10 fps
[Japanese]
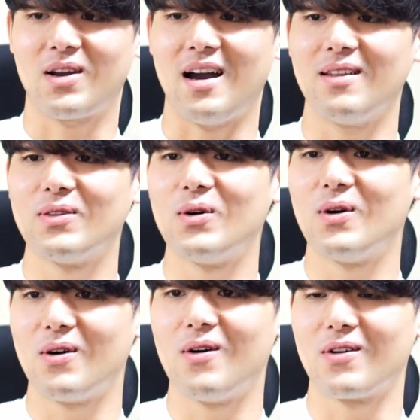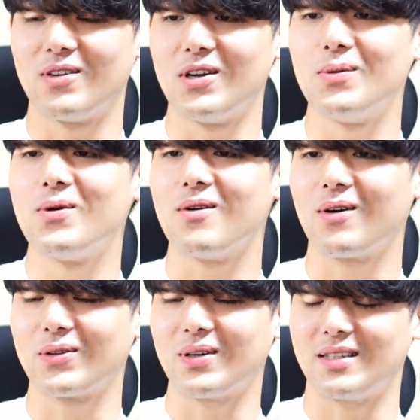感動を呼ぶ
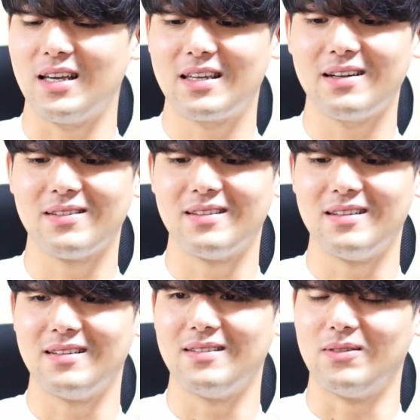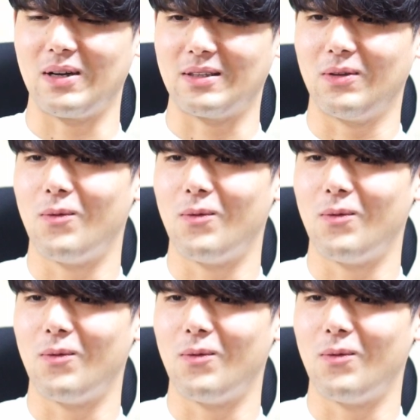ことができるのかって、